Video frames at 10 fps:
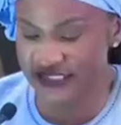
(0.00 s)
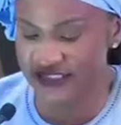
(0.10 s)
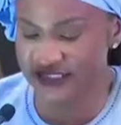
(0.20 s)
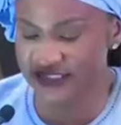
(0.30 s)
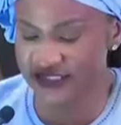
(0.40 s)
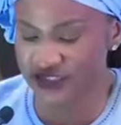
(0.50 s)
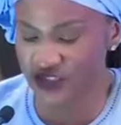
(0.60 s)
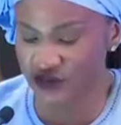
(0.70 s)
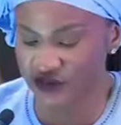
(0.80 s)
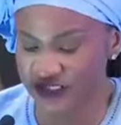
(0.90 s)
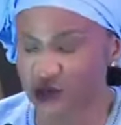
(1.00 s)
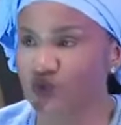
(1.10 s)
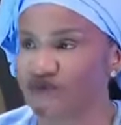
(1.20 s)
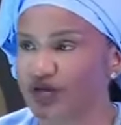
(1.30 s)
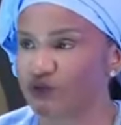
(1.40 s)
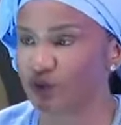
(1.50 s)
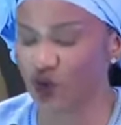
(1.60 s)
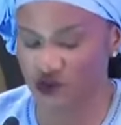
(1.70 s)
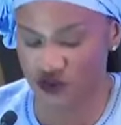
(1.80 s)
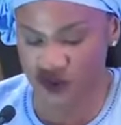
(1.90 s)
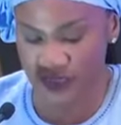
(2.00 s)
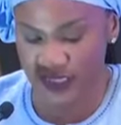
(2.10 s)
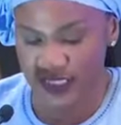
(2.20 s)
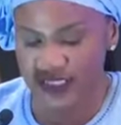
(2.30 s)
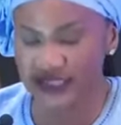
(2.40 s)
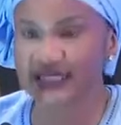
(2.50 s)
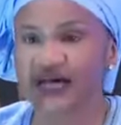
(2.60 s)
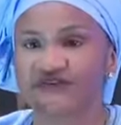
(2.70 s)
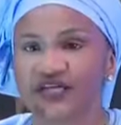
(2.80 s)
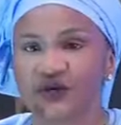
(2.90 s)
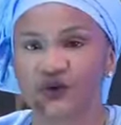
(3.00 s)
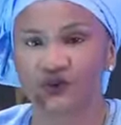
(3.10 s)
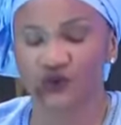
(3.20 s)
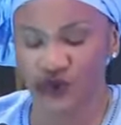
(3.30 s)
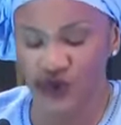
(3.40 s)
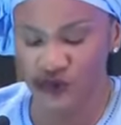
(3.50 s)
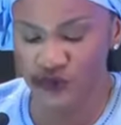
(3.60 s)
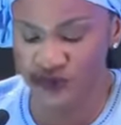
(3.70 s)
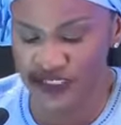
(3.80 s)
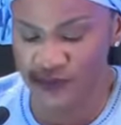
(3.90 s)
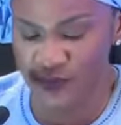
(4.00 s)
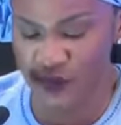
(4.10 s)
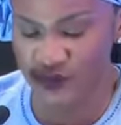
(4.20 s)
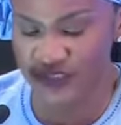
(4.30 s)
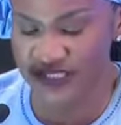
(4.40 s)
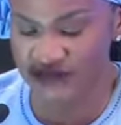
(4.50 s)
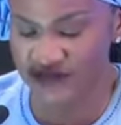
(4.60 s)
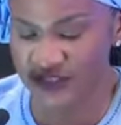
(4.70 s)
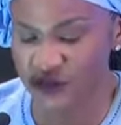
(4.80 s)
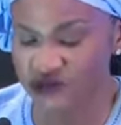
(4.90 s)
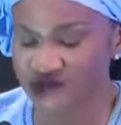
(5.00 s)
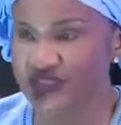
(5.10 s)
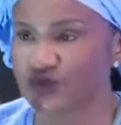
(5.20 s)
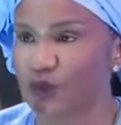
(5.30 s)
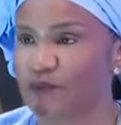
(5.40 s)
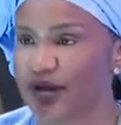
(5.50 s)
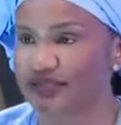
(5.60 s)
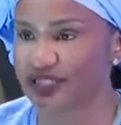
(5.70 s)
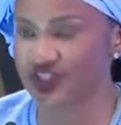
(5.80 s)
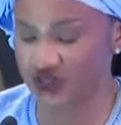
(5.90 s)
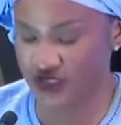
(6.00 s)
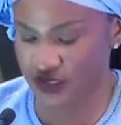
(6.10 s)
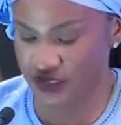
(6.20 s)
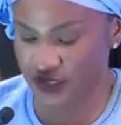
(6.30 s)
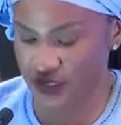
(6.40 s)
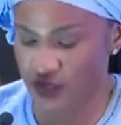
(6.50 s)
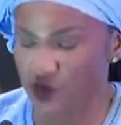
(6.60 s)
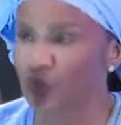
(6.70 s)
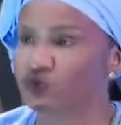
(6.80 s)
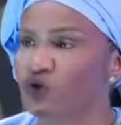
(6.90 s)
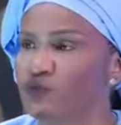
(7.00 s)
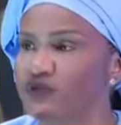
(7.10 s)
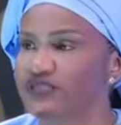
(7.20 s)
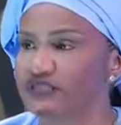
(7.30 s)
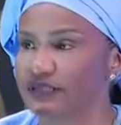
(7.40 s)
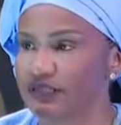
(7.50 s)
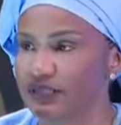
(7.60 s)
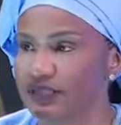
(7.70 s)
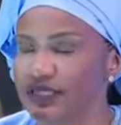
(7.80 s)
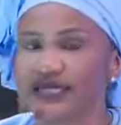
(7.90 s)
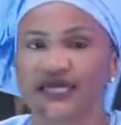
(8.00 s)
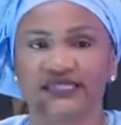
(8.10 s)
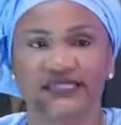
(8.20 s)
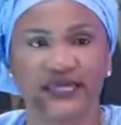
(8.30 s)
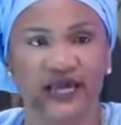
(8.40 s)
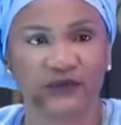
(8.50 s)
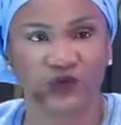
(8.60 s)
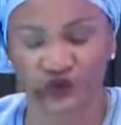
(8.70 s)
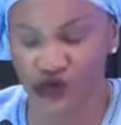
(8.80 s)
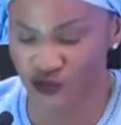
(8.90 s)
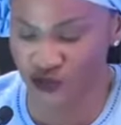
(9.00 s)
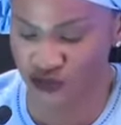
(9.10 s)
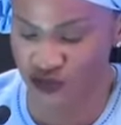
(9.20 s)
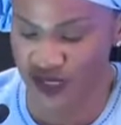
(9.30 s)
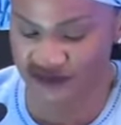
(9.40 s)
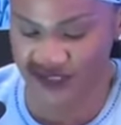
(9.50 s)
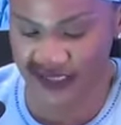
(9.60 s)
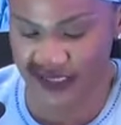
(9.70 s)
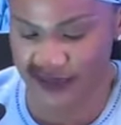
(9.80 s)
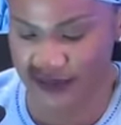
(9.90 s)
des dirigeants qui gouverneront et travailleront uniquement au service d'une vision partagée Autrement dit, qu'est-ce qui est important pour nous, Africains